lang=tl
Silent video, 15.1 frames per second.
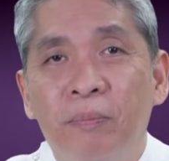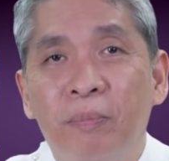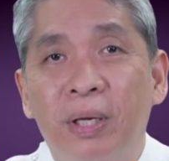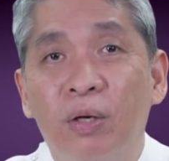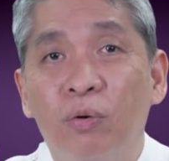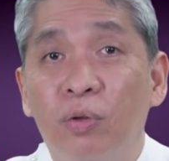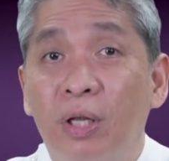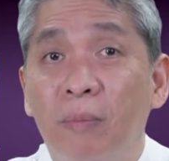
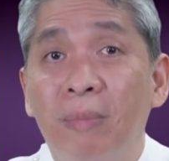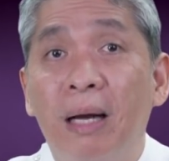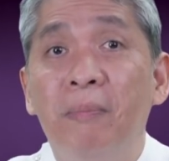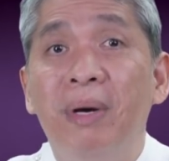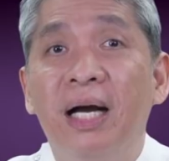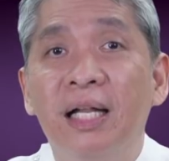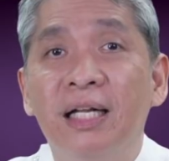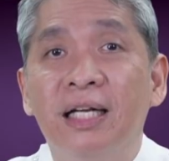Pero kung
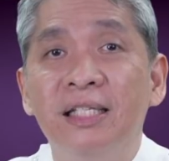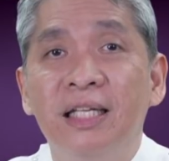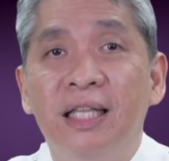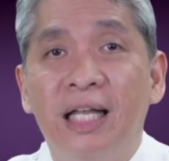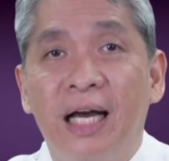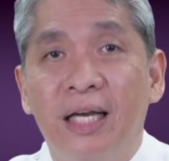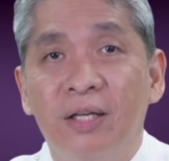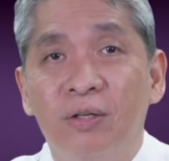nagmamahal kasi
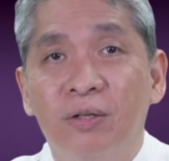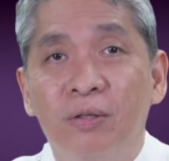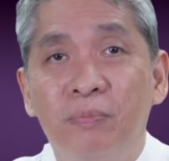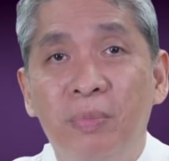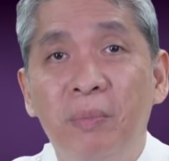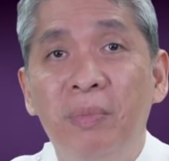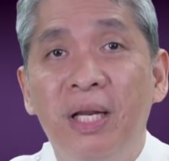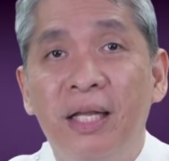tayo,
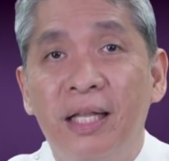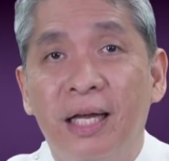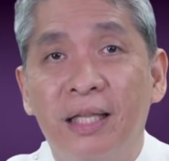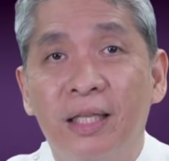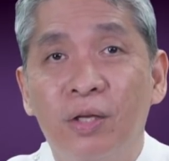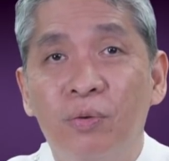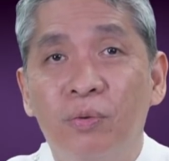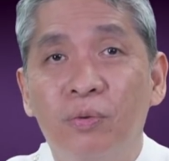bibili
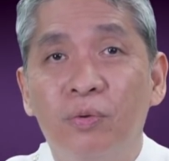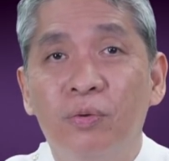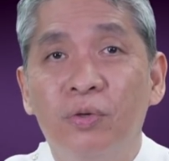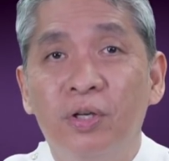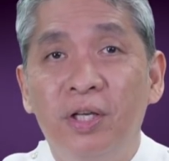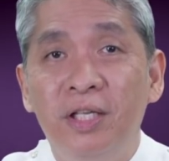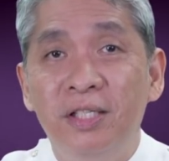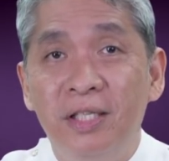natin yung
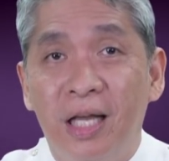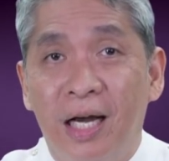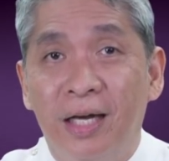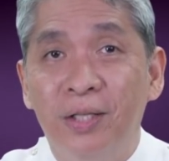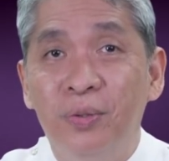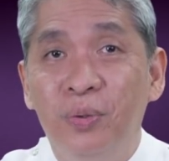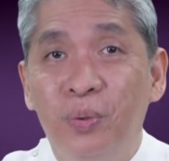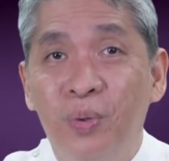isda
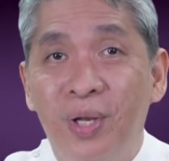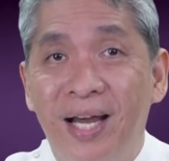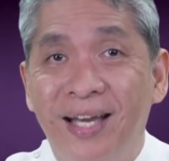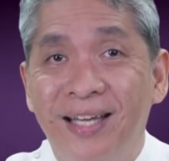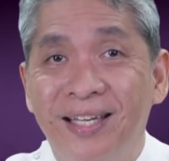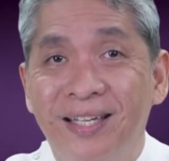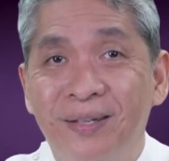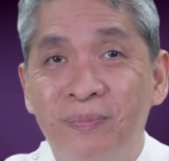at
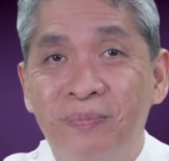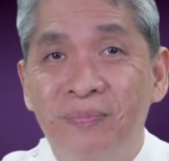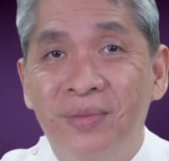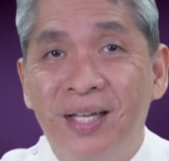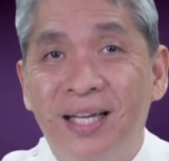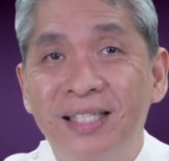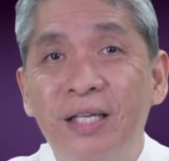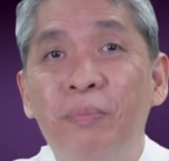gulay.
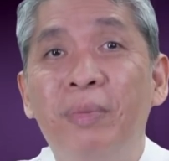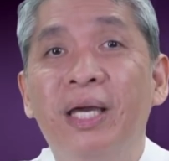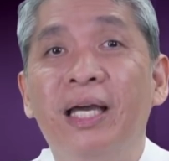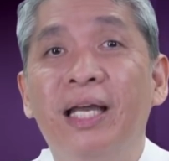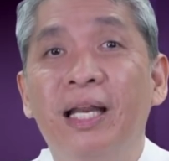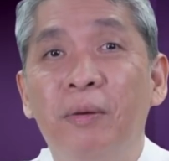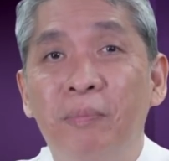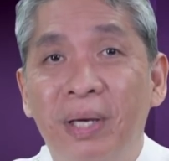Kasi may
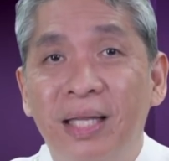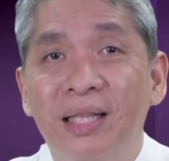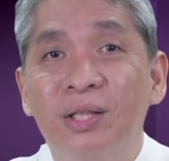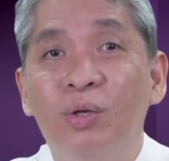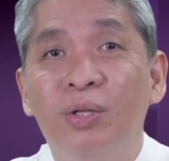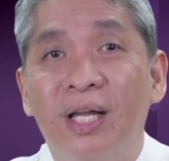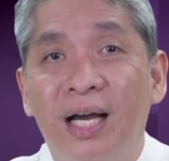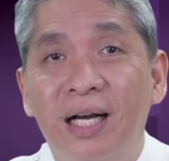
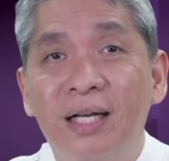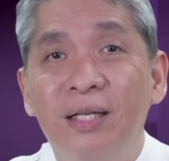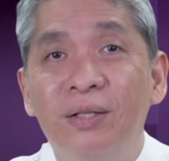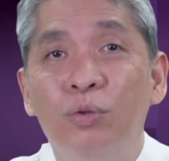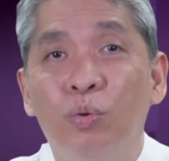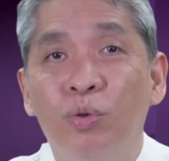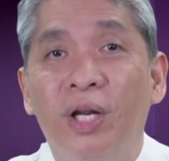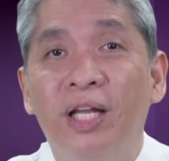elemento ng
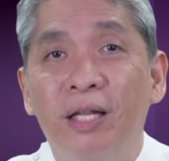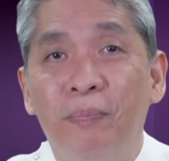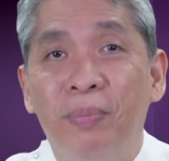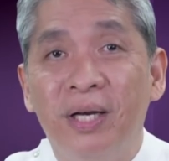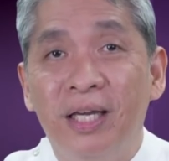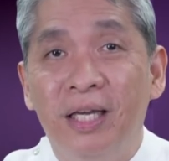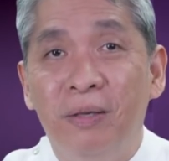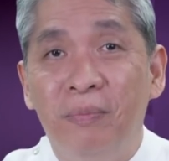tunay na
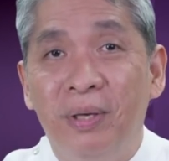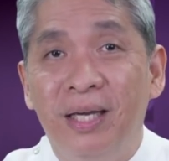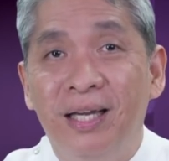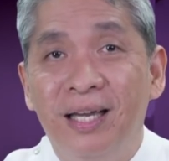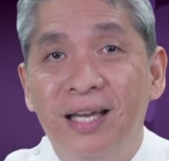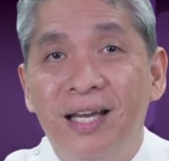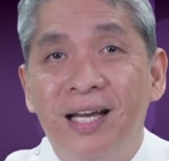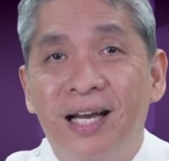pag-ibig
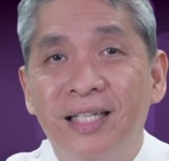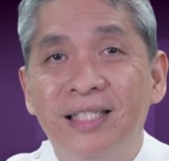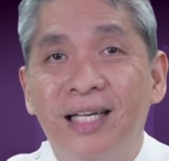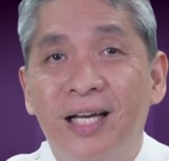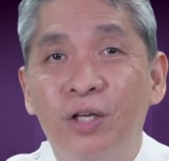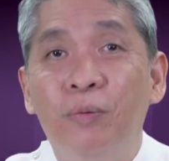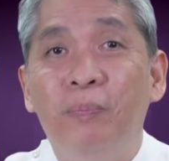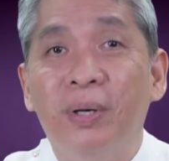at
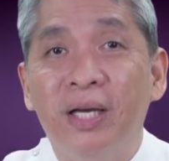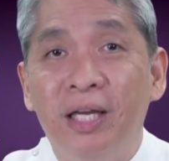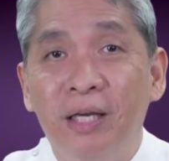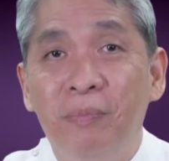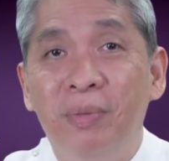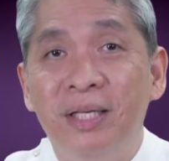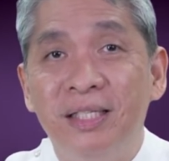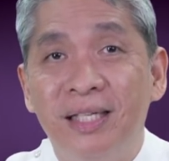saka yung
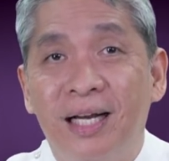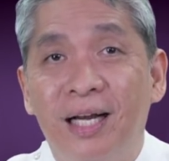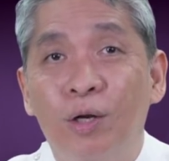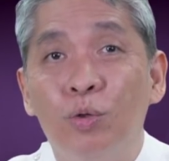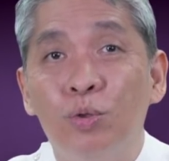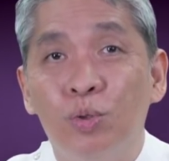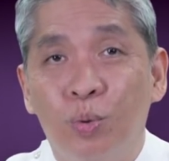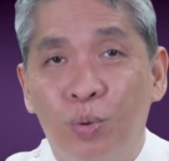pag-ibig sa
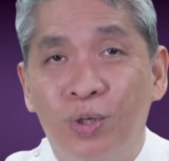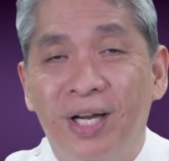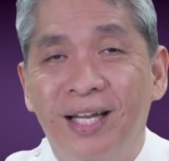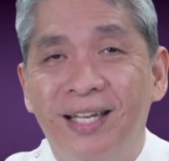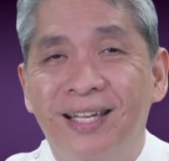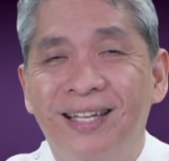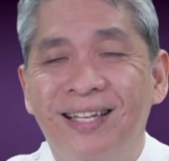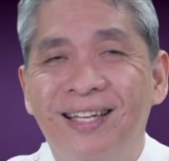
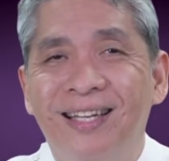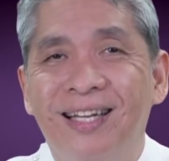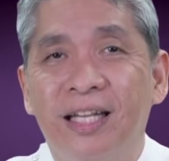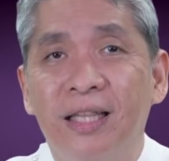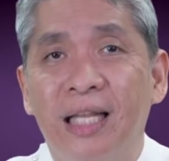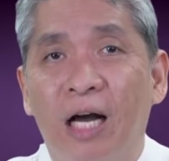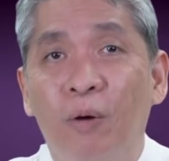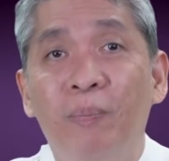kalusugan
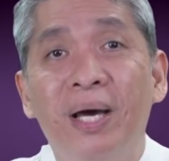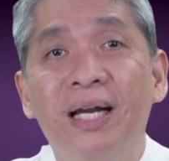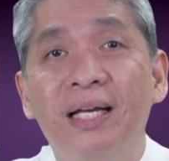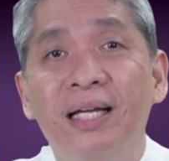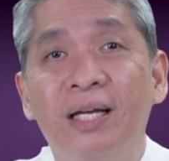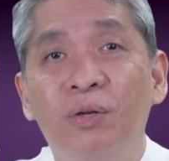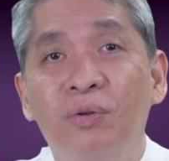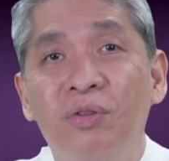ng tao. Parang
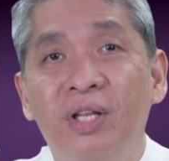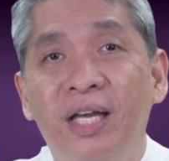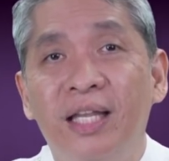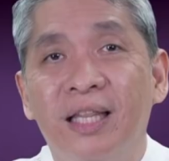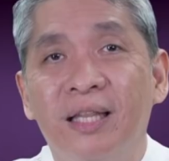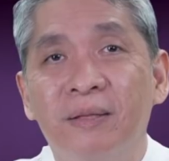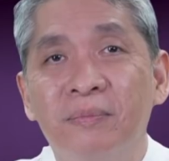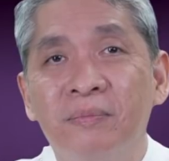ganun
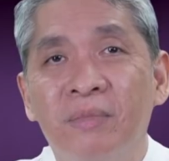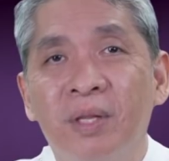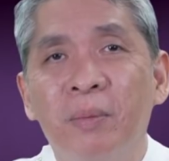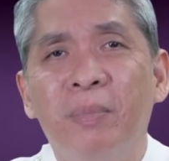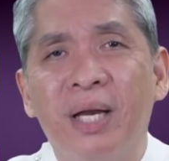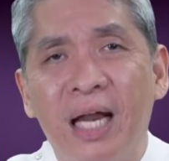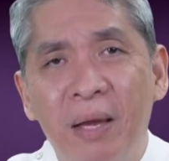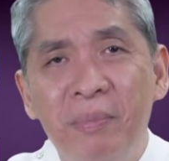din.
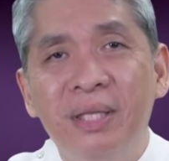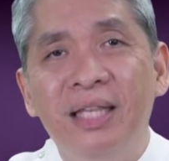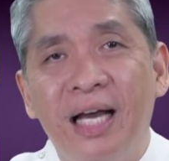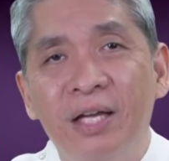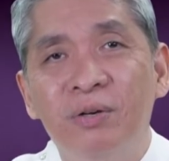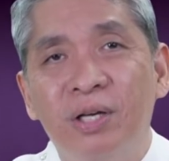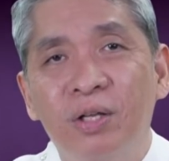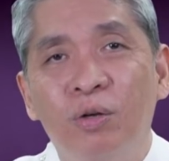Marami
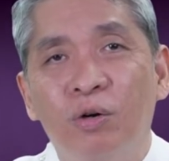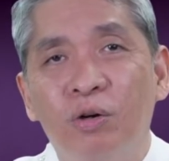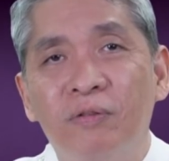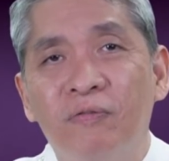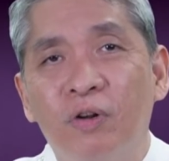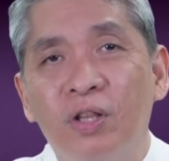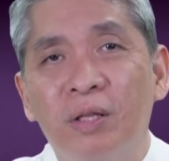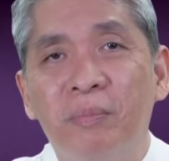tayong
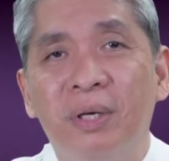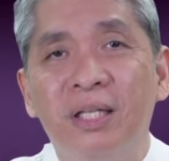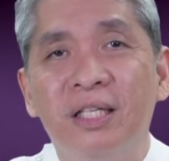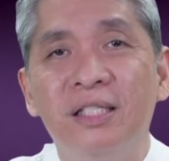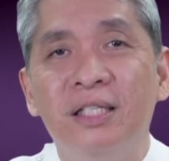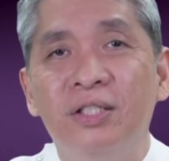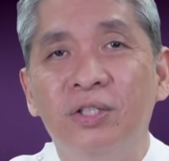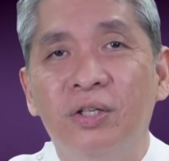kinoconfront ng mga
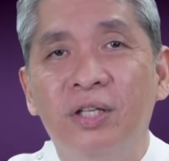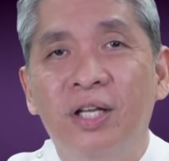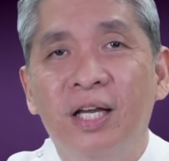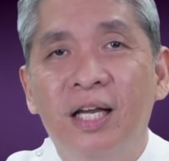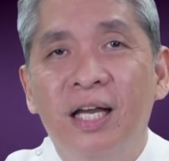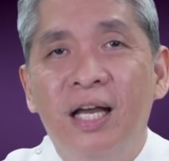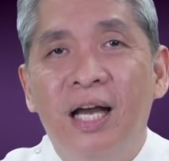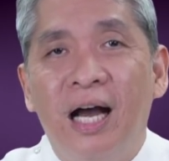desisyon
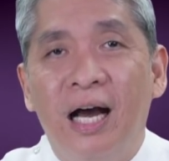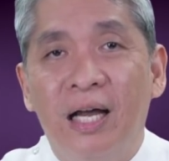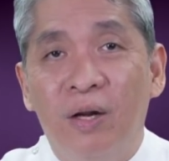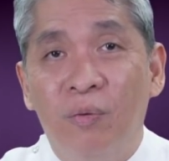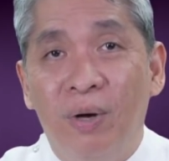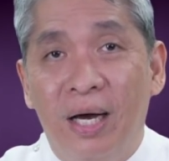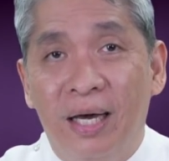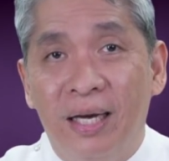
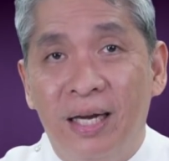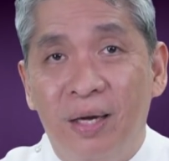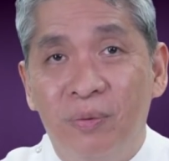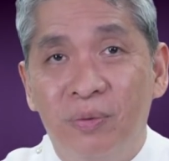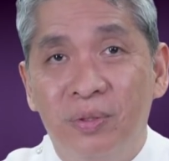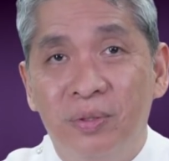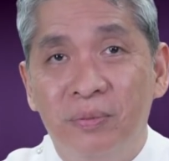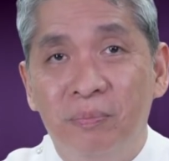araw-araw?
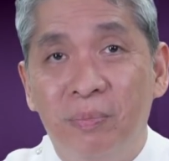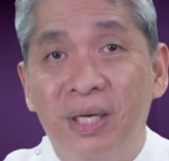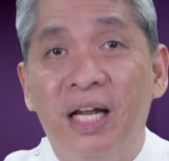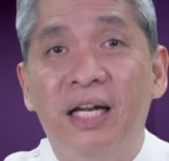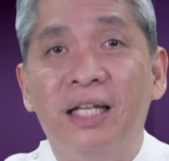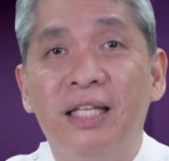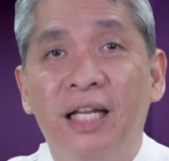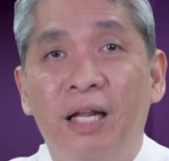
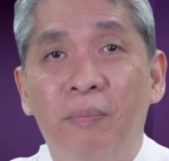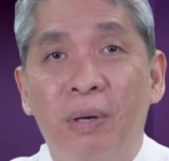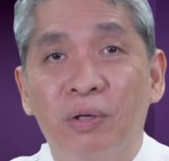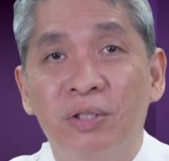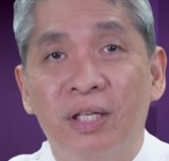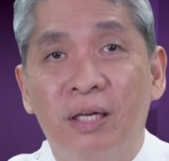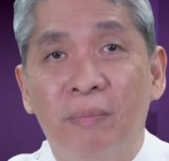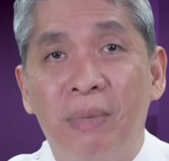Mananatili ba ako
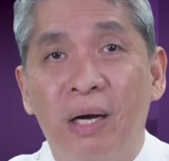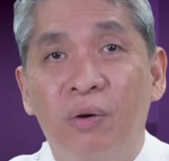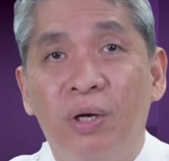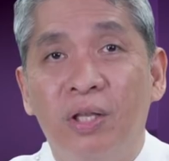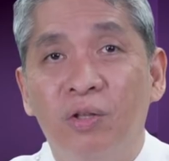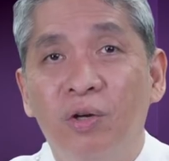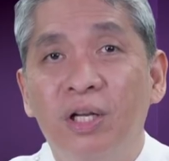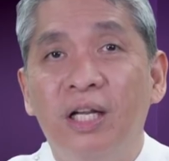sa trabahong
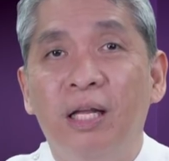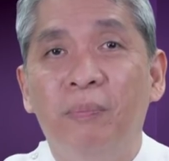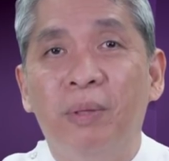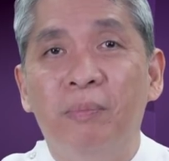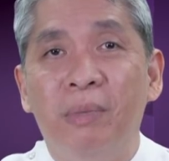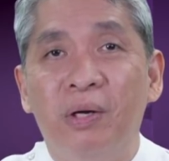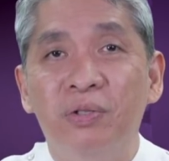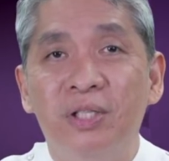ito?
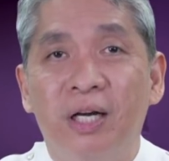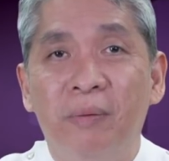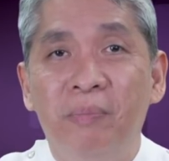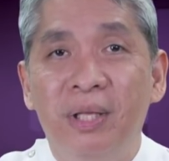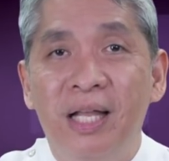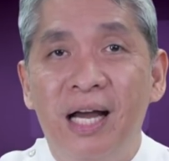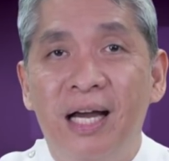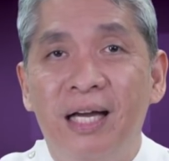Lilipat ba ako sa
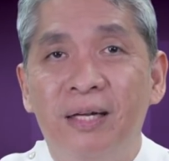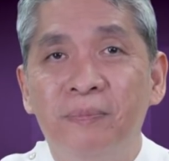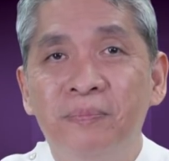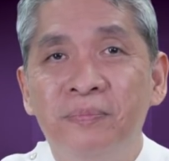kabila?